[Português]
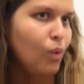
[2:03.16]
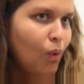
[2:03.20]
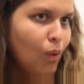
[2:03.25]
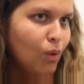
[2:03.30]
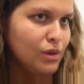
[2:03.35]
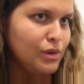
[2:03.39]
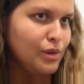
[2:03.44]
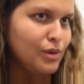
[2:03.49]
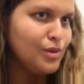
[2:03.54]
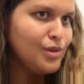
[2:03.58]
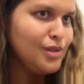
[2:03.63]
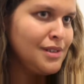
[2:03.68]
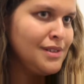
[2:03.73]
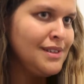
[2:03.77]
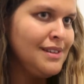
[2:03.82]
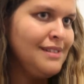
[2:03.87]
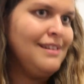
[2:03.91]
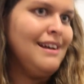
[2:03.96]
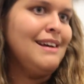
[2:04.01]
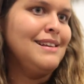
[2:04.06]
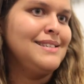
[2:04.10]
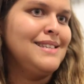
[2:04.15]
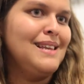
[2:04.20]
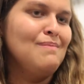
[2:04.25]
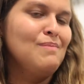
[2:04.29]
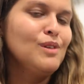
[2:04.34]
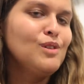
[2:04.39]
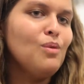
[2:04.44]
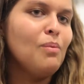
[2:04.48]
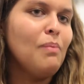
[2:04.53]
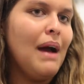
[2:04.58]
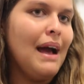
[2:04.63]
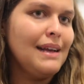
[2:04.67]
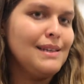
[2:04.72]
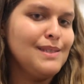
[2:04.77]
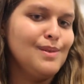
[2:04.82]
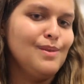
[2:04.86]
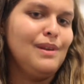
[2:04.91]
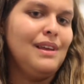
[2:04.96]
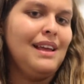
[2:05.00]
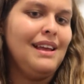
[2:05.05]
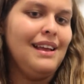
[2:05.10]
com outros. Assim, muito
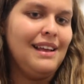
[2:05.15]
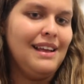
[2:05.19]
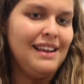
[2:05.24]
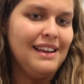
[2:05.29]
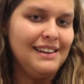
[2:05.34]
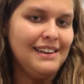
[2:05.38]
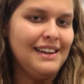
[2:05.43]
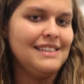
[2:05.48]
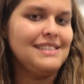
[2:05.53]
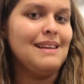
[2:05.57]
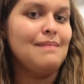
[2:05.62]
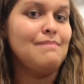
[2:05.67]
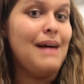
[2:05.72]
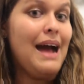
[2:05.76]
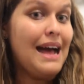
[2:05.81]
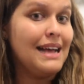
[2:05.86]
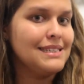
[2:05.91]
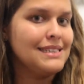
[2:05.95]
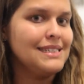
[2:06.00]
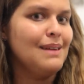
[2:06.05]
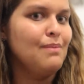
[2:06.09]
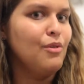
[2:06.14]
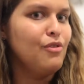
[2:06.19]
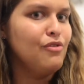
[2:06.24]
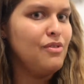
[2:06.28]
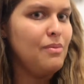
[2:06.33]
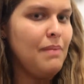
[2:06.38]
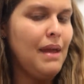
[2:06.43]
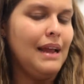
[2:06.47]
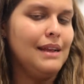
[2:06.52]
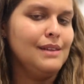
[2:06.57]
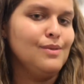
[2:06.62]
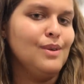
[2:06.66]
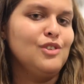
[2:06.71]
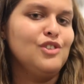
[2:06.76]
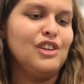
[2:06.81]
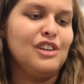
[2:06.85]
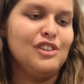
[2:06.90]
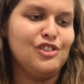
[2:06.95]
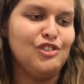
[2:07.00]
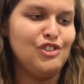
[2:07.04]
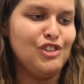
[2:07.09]
mais do que nessa massa, movimento.
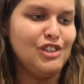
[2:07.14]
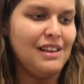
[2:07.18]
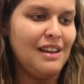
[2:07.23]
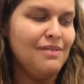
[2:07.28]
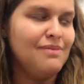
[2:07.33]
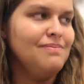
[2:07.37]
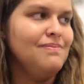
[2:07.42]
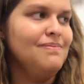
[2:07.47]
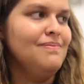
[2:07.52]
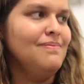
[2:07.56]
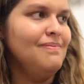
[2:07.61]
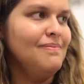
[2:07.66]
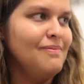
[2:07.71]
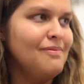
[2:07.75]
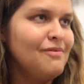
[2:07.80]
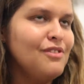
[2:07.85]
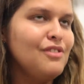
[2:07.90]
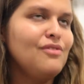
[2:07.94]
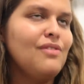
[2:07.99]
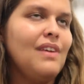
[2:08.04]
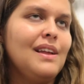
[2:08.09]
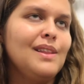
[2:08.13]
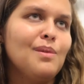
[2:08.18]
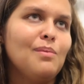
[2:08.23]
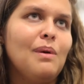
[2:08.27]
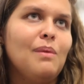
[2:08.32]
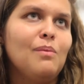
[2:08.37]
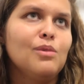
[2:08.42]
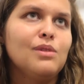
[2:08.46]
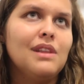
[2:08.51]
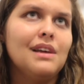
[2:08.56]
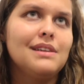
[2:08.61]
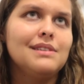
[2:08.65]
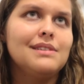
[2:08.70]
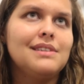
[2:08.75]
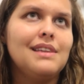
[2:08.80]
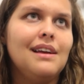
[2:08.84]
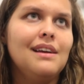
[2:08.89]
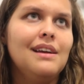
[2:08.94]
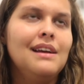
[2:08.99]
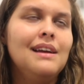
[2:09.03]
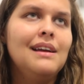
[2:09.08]
Acho que a gente está vivendo uma
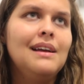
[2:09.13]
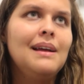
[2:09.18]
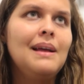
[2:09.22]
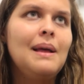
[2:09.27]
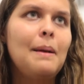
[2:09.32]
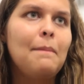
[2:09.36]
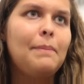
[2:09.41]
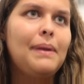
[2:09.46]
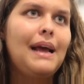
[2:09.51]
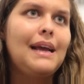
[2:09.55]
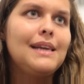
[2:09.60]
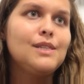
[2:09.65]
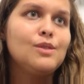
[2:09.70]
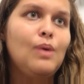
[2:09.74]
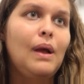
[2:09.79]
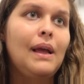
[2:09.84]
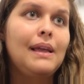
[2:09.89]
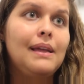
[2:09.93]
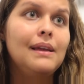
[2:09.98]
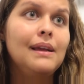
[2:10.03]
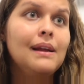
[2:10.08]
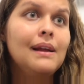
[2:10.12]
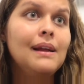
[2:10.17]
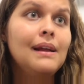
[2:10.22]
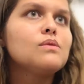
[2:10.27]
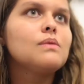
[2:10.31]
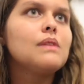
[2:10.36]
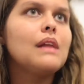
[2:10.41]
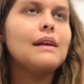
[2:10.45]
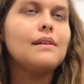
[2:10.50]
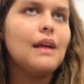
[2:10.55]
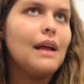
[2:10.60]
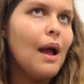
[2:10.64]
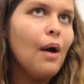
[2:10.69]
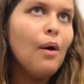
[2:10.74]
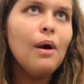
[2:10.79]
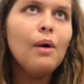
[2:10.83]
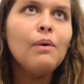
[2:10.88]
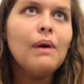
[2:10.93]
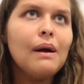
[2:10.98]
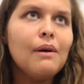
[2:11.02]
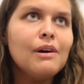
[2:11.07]
mudança para isso aí. Eu, é eu,
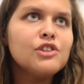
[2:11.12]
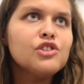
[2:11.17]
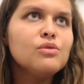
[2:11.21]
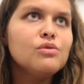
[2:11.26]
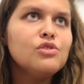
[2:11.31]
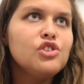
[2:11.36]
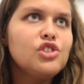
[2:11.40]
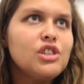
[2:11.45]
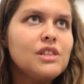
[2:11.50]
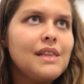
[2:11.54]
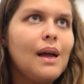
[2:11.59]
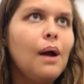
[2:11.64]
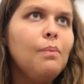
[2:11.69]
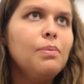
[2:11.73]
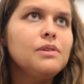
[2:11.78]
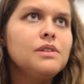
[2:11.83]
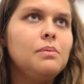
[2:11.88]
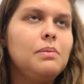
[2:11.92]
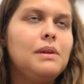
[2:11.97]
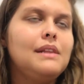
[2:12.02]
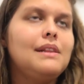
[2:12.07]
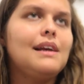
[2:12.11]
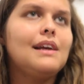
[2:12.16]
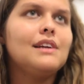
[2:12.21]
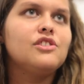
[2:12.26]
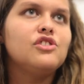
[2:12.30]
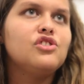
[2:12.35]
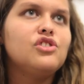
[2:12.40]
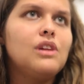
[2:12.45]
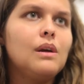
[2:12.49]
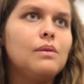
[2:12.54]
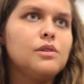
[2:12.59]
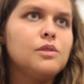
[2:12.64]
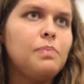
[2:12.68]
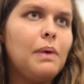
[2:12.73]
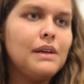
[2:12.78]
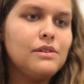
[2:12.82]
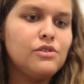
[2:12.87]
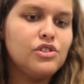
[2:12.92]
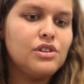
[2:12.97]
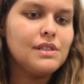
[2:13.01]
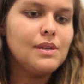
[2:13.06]
é eu, acho que o digital possibilita que a gente tenha um
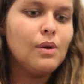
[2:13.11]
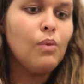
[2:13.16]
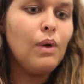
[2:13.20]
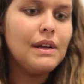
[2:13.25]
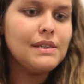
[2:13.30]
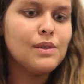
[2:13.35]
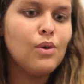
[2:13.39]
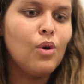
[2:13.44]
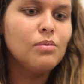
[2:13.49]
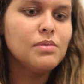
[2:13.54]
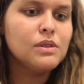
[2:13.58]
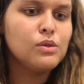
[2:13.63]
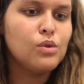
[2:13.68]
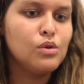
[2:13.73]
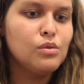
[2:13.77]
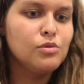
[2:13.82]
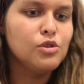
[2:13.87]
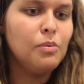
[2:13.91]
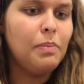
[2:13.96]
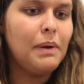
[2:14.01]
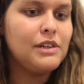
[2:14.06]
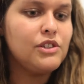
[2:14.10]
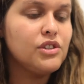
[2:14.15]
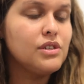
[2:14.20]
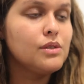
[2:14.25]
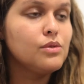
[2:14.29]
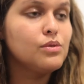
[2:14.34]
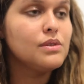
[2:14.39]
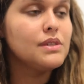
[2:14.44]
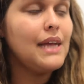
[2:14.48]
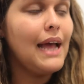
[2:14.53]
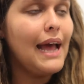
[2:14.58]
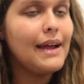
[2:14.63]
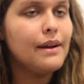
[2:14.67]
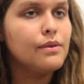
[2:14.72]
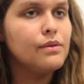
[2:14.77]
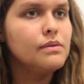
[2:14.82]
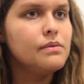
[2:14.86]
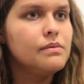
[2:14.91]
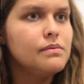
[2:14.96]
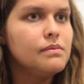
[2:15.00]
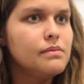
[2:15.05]
espaço de ação quase como se todo mundo partisse do
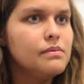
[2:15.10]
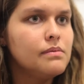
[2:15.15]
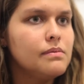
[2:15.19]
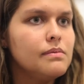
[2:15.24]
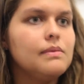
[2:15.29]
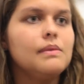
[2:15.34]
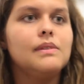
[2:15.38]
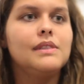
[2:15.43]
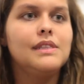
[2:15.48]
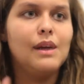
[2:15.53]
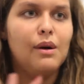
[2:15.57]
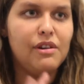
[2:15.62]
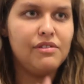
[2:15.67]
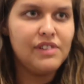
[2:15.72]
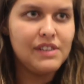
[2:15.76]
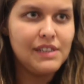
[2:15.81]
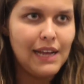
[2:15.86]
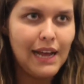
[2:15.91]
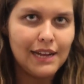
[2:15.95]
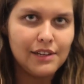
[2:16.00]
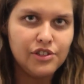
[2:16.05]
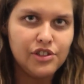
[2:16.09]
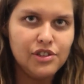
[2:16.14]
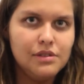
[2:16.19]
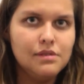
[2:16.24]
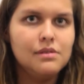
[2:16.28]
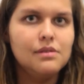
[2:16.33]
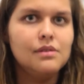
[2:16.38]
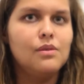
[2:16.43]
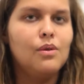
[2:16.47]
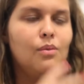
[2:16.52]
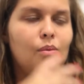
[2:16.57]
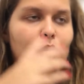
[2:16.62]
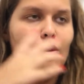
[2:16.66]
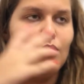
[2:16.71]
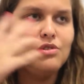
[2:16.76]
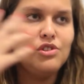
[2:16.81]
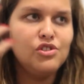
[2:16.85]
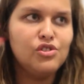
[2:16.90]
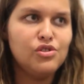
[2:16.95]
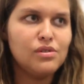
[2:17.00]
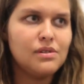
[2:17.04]
zero. Não é verdade. Um
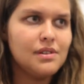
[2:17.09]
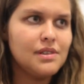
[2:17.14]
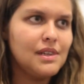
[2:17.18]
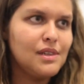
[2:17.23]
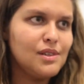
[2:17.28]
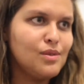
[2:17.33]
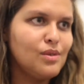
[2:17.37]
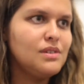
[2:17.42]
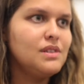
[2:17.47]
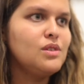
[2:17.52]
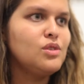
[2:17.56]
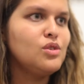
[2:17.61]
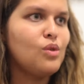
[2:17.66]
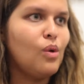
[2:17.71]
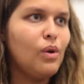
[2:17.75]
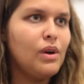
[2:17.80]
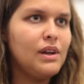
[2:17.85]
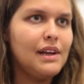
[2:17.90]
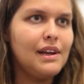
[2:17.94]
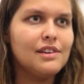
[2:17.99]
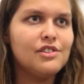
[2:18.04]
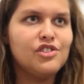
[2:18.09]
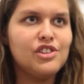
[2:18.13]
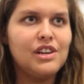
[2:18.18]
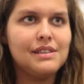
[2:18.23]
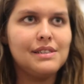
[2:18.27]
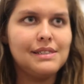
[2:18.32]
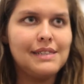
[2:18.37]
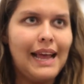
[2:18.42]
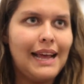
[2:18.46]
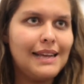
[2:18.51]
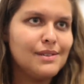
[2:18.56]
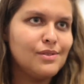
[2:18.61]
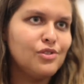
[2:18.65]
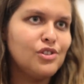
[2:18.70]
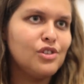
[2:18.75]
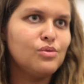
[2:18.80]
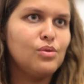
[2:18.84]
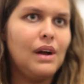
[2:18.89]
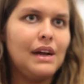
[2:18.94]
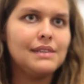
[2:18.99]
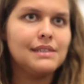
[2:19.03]
monte de outras questões históricas, de acesso, de
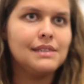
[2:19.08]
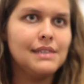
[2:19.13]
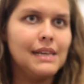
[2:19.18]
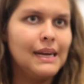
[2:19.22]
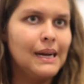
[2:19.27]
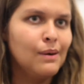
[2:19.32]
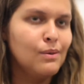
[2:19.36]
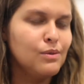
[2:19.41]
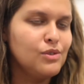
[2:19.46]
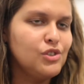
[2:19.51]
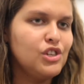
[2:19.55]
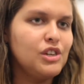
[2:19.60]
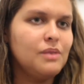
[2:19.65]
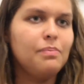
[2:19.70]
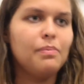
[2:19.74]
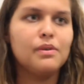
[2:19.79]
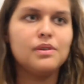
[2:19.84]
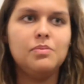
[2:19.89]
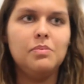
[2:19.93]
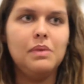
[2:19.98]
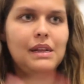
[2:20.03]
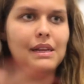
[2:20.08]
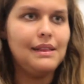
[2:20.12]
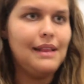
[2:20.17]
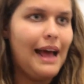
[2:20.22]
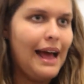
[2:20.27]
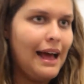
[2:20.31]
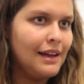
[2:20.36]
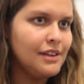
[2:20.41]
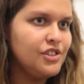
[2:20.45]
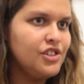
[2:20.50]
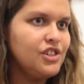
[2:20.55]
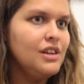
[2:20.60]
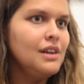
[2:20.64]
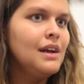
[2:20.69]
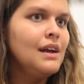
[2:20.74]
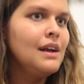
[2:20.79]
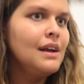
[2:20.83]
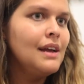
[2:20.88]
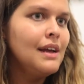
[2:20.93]
educação, de possibilidade,